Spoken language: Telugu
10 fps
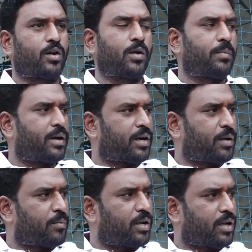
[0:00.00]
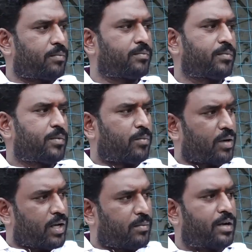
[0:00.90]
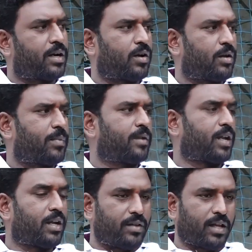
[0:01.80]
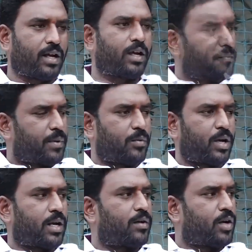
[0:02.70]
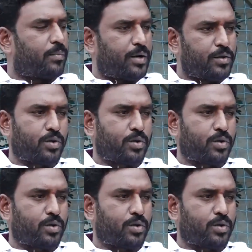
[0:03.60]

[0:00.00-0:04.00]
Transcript: డెవలప్మెంట్ అంటే బొల్లారం పోలారం అంటే డెవలప్మెంట్ అనే విధంగా మేము పోలారం డెవలప్మెంట్